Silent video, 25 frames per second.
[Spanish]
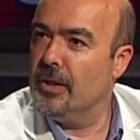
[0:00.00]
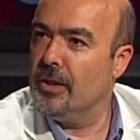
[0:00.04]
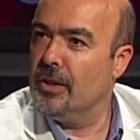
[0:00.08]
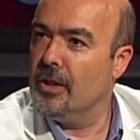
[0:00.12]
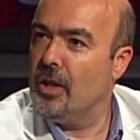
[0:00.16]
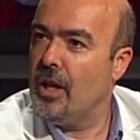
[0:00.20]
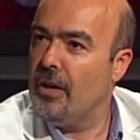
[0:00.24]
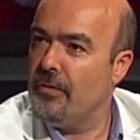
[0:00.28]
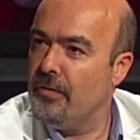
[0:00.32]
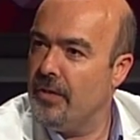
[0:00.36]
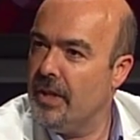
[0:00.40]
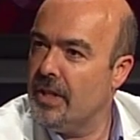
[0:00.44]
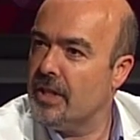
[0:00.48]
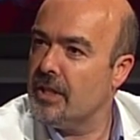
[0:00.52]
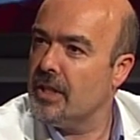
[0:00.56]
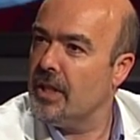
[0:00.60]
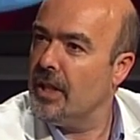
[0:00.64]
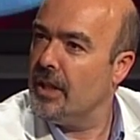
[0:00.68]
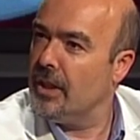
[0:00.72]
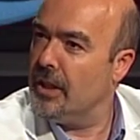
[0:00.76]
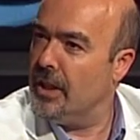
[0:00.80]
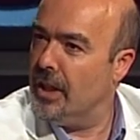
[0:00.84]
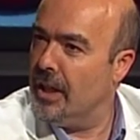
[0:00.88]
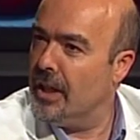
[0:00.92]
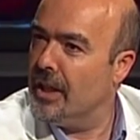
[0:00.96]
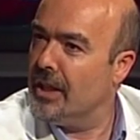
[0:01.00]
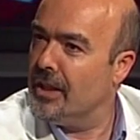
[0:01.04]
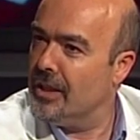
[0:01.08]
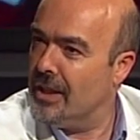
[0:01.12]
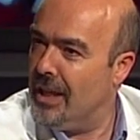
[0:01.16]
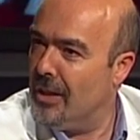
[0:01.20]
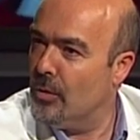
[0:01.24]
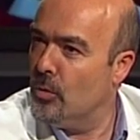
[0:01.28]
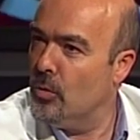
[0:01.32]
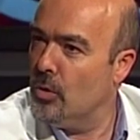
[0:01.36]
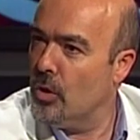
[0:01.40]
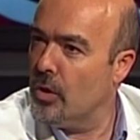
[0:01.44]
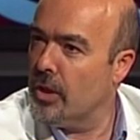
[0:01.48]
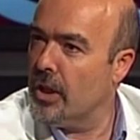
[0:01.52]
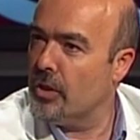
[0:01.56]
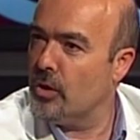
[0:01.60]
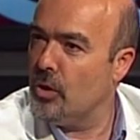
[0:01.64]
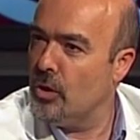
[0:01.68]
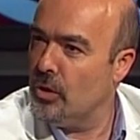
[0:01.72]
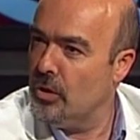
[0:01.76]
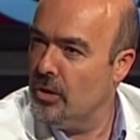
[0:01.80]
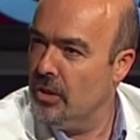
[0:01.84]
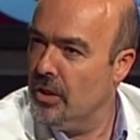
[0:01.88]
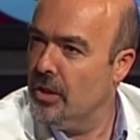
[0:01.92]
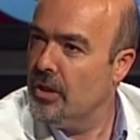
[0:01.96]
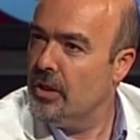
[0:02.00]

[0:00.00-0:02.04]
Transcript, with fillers: en la fecha y en algunos datos